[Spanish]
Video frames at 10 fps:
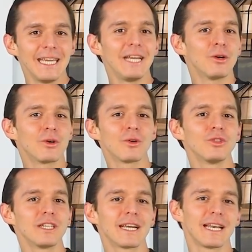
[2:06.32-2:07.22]
y
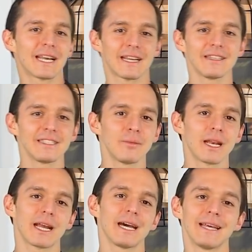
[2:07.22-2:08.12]
concluyen que las redes de
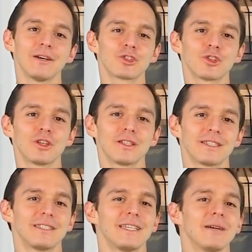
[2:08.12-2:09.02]
mercadeo son
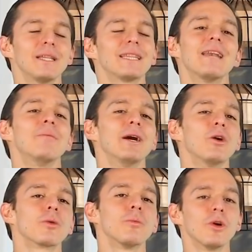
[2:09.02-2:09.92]
sencillamente el
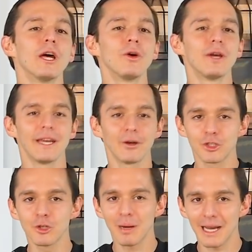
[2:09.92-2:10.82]
mejor modelo de
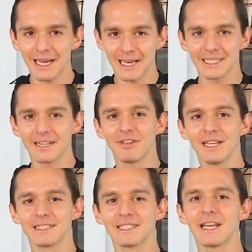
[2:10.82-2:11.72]
negocio para crecer
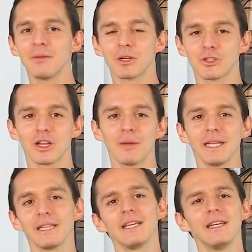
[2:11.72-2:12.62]
financiera y
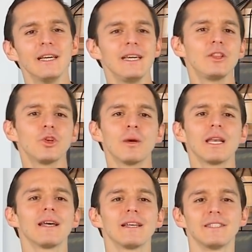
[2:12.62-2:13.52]
personalmente y
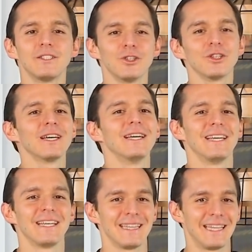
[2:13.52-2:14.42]
toman la decisión
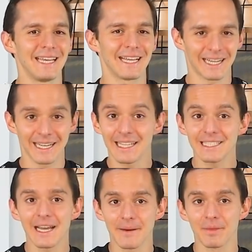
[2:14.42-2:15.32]
de
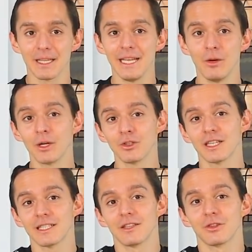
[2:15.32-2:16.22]
regresar. Y luego
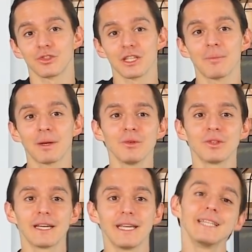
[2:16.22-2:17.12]
se hacen entonces la
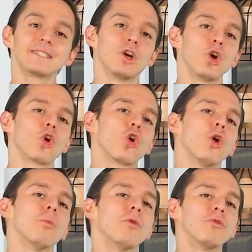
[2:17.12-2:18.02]
pregunta y es,
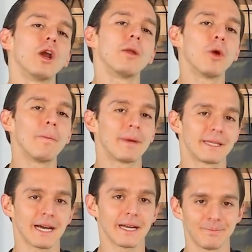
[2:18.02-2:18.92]
¿cómo vuelvo a
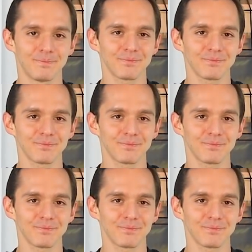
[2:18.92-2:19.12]
empezar?